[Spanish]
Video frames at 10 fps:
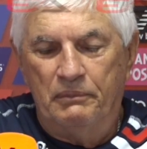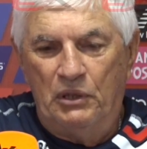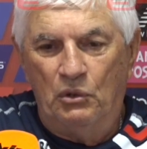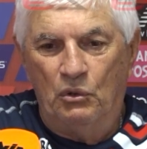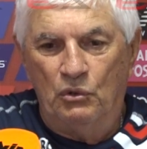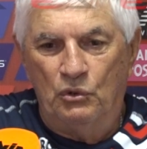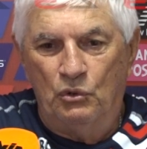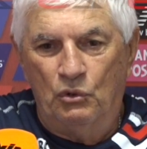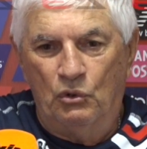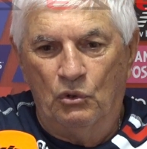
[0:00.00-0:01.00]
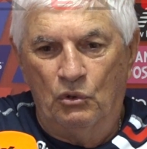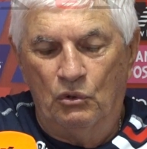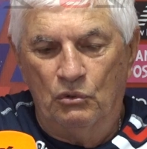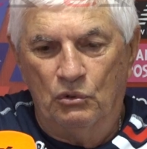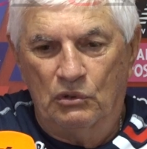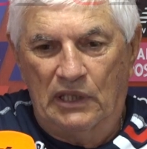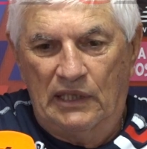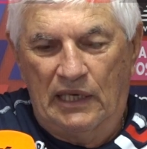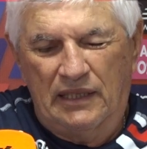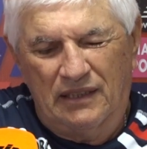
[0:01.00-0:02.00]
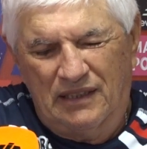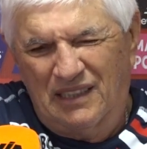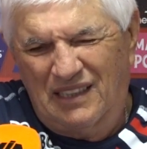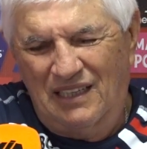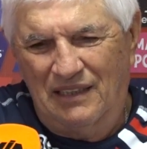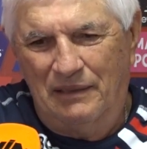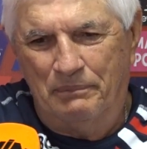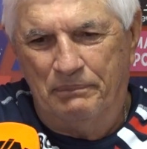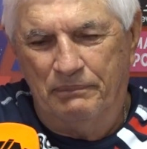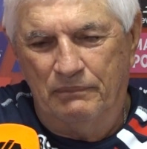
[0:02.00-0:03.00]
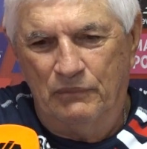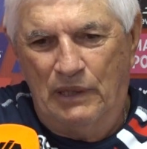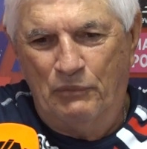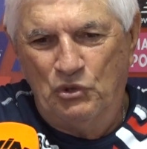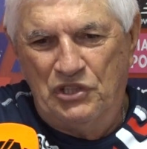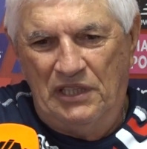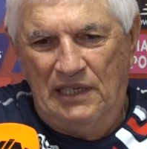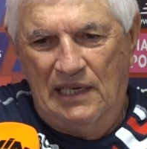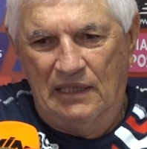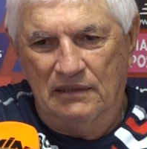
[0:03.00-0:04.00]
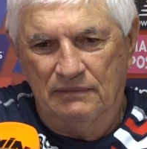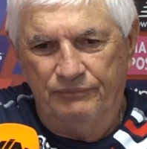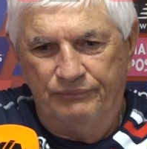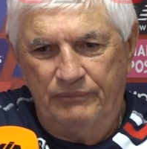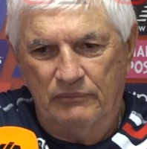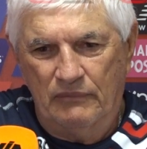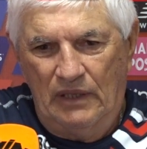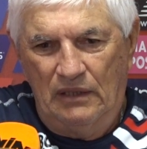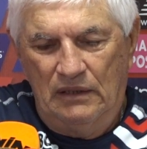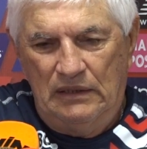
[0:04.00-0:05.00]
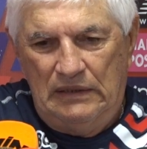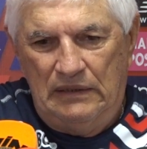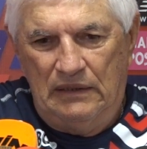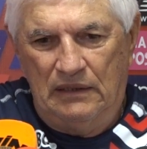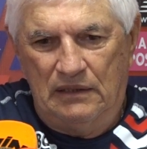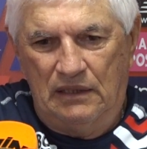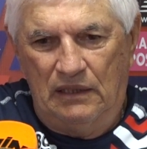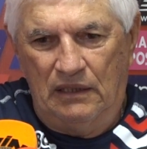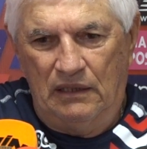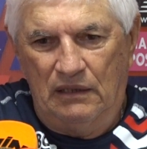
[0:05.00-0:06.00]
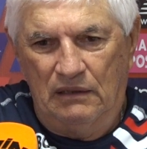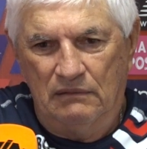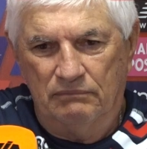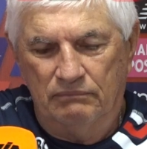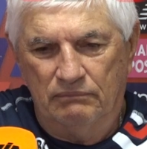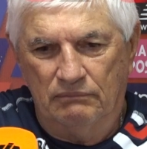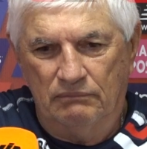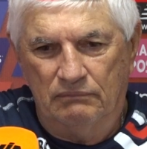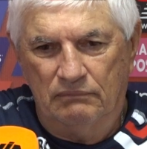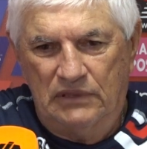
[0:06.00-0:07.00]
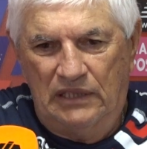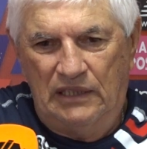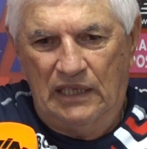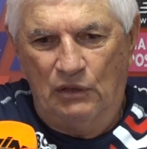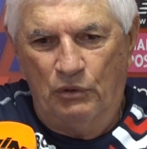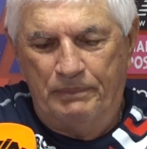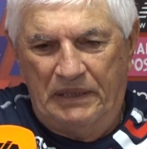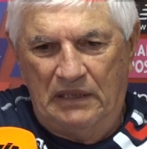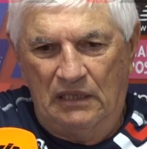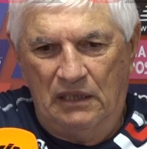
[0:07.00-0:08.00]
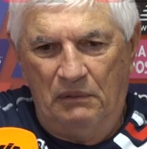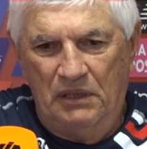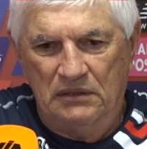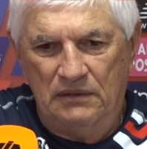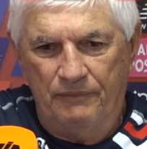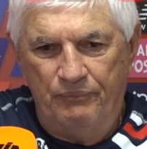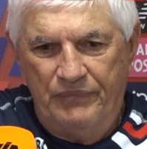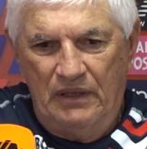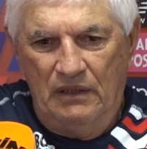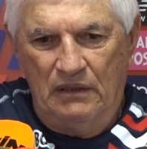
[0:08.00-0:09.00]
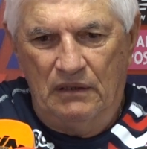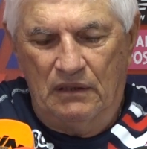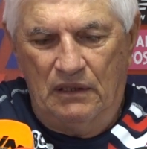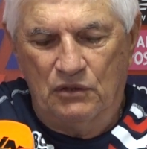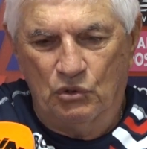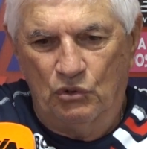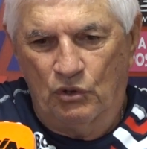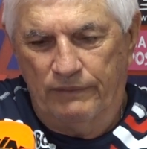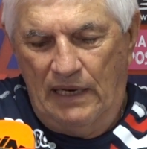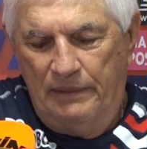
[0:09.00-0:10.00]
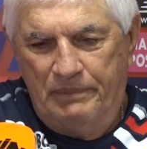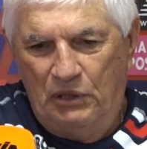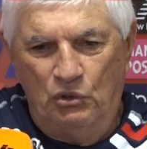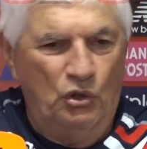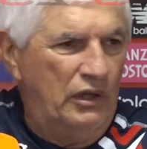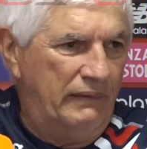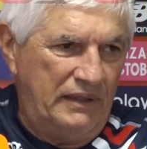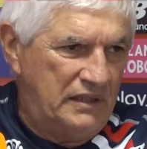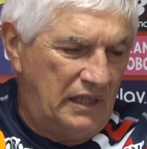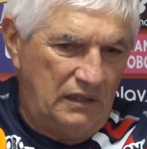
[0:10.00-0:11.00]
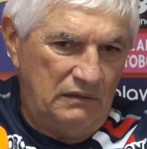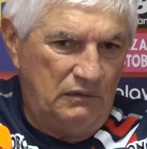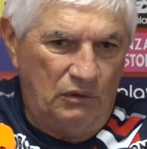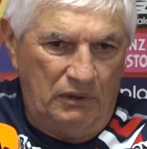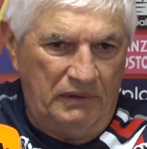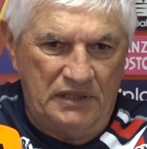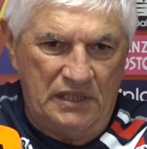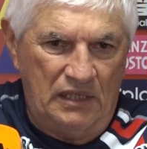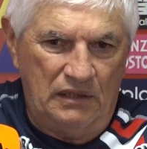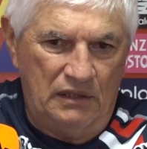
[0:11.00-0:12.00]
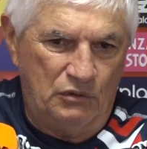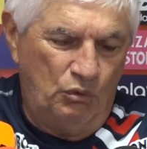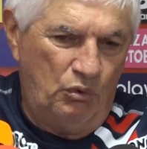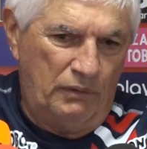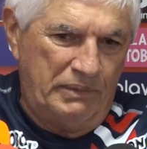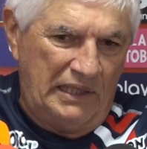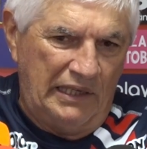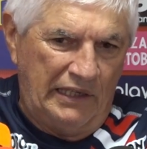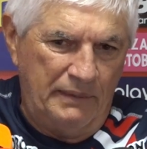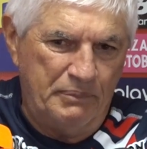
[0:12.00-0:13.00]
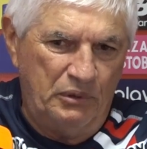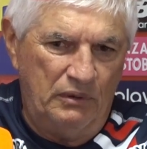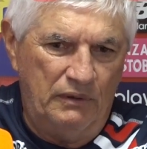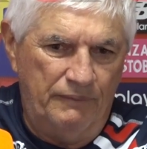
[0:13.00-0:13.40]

pero no, cargar, cargarle una mochila este, generando expectativas que son normales, pero no deben ser, no deben ser, es un jugador para el equipo,